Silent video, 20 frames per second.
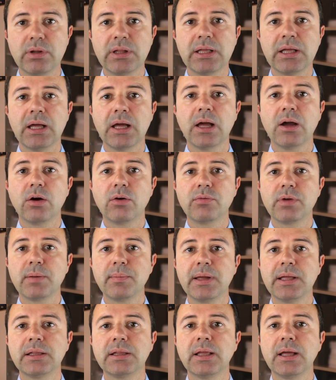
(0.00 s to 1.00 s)
quindi è
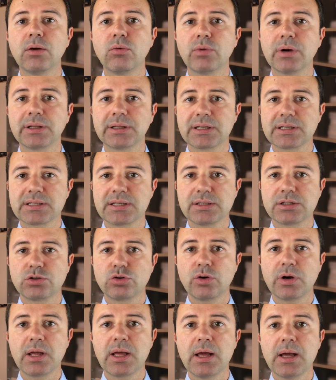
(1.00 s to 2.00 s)
ovviamente una
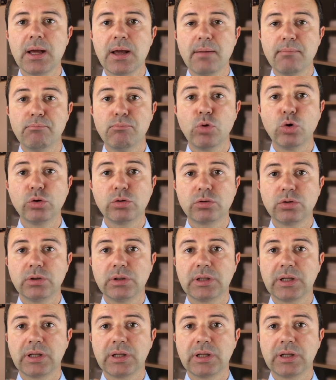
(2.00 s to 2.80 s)
tassazione molto